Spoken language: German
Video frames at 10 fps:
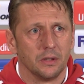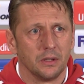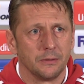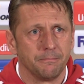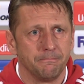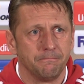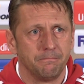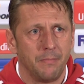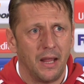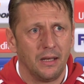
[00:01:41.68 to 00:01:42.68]

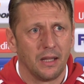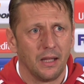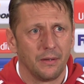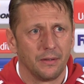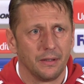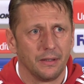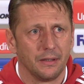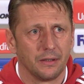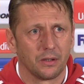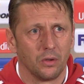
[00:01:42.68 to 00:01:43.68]
ähm, einige
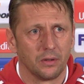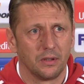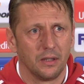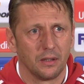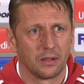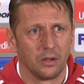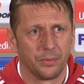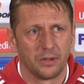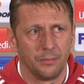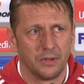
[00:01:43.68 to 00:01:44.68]
äh, Konter
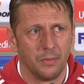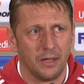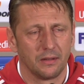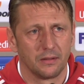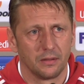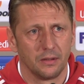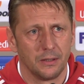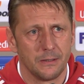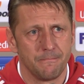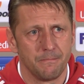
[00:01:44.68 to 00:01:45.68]
gehabt haben, die wir nicht
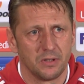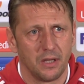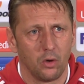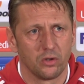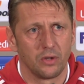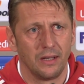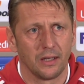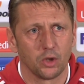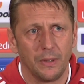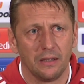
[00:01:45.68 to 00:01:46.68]
ähm, seriös zu
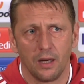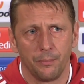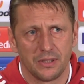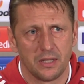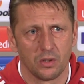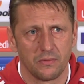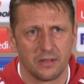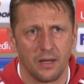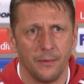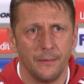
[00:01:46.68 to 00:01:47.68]
Ende gespielt haben,
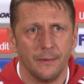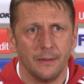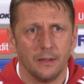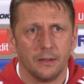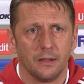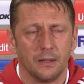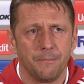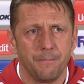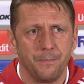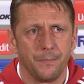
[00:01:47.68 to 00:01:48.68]
beziehungsweise
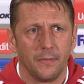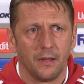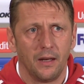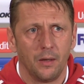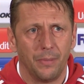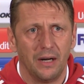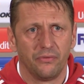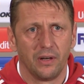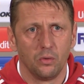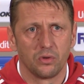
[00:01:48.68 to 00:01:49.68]
ähm, einen
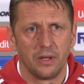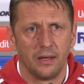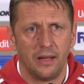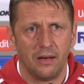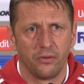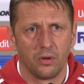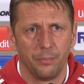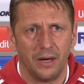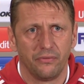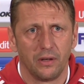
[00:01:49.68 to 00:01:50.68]
Ballverlust, einen
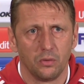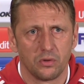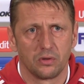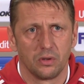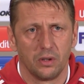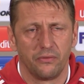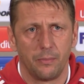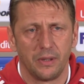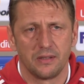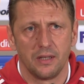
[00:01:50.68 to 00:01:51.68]
einfachen Ballverlust äh,
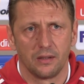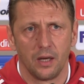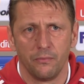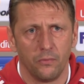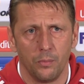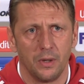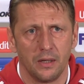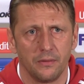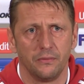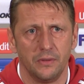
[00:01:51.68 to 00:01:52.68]
fabriziert haben, wo wir